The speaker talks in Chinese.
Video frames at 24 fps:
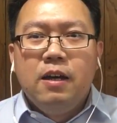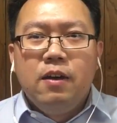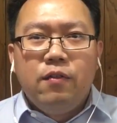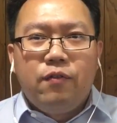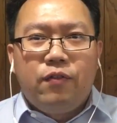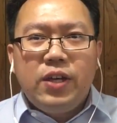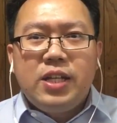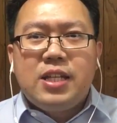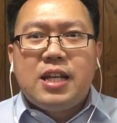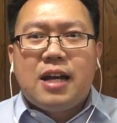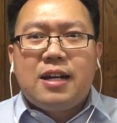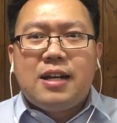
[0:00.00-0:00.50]

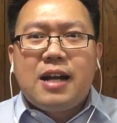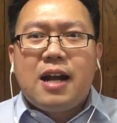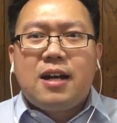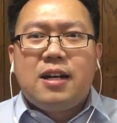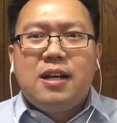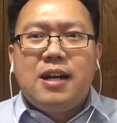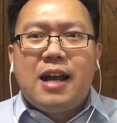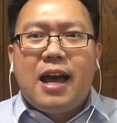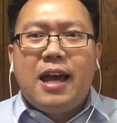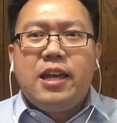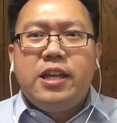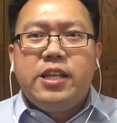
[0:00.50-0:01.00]
非常让
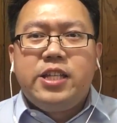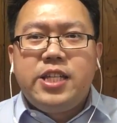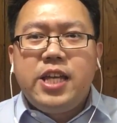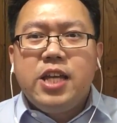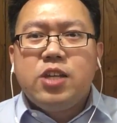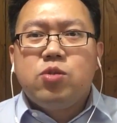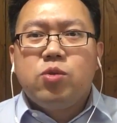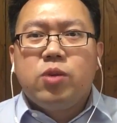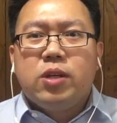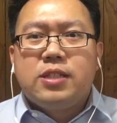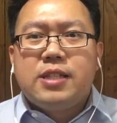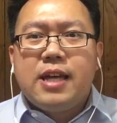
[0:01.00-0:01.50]
人难以
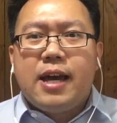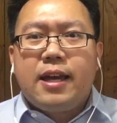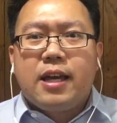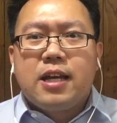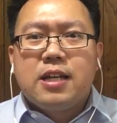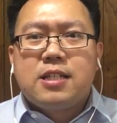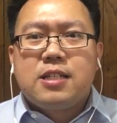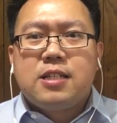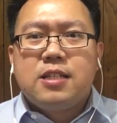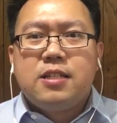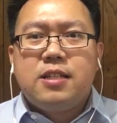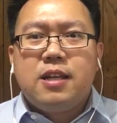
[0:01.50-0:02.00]
接受的这样一
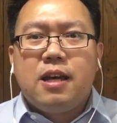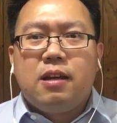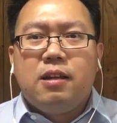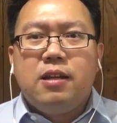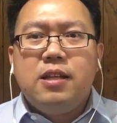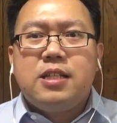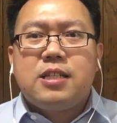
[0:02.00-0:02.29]
个事件。